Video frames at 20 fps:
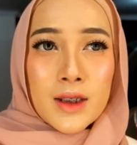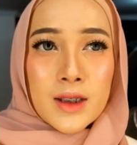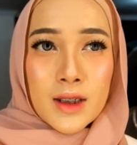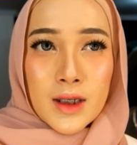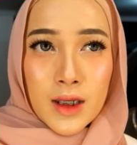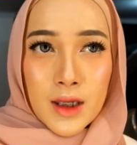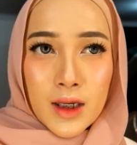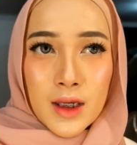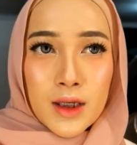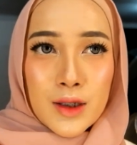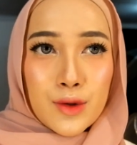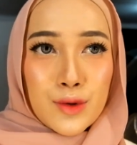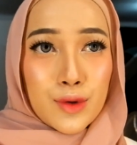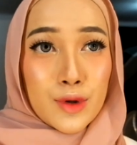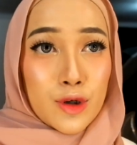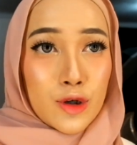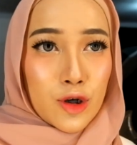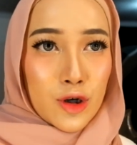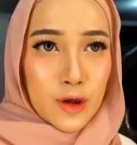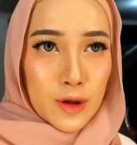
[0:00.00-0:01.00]
di
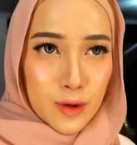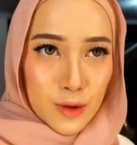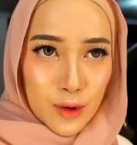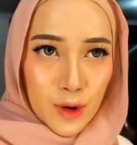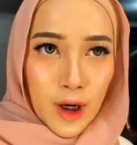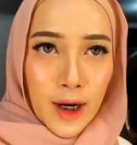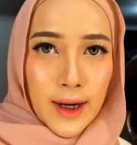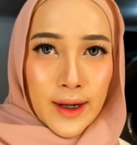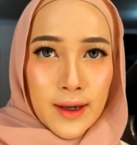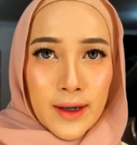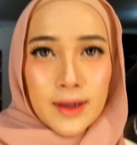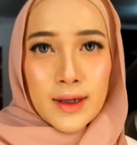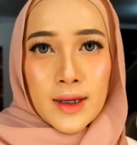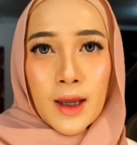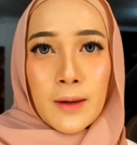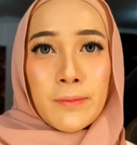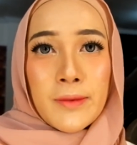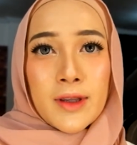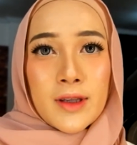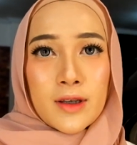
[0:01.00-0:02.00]
studio gitu karena
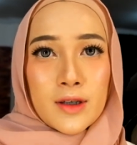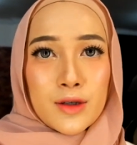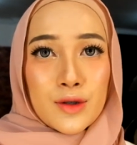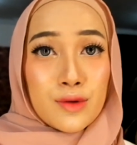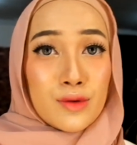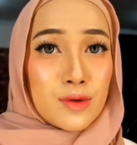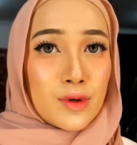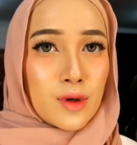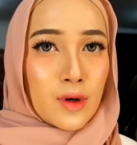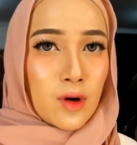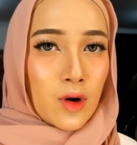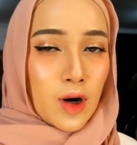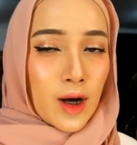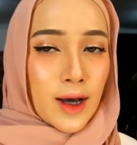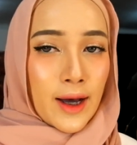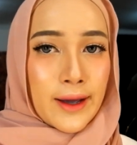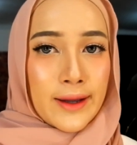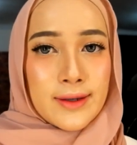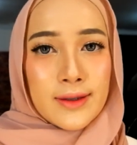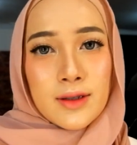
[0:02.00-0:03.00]
dia mintanya
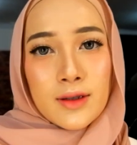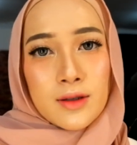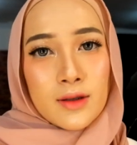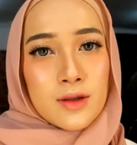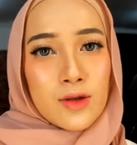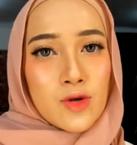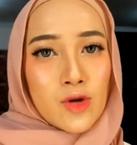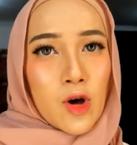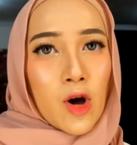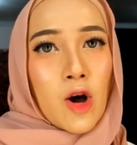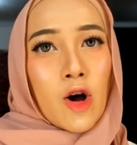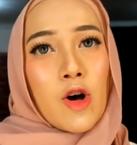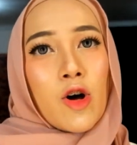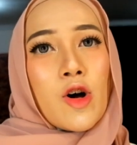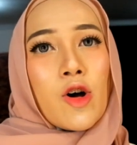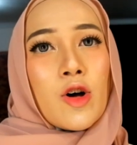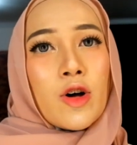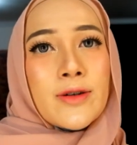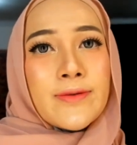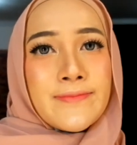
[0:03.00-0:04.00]
studioan
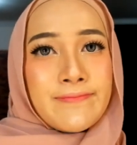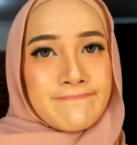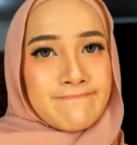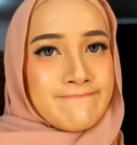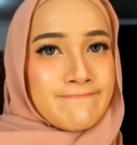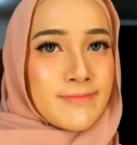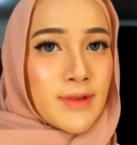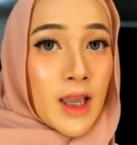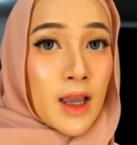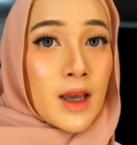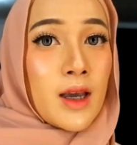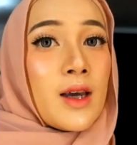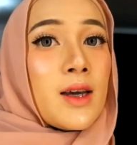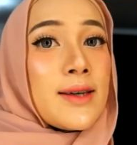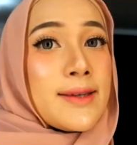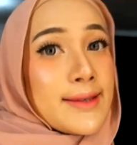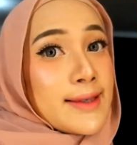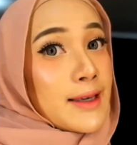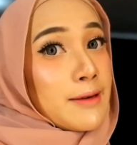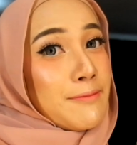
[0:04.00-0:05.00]
so
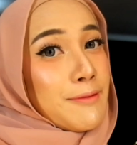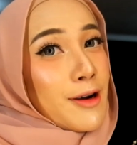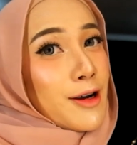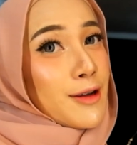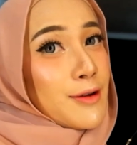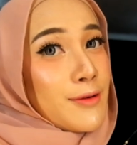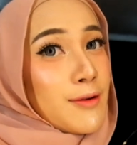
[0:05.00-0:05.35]
keep on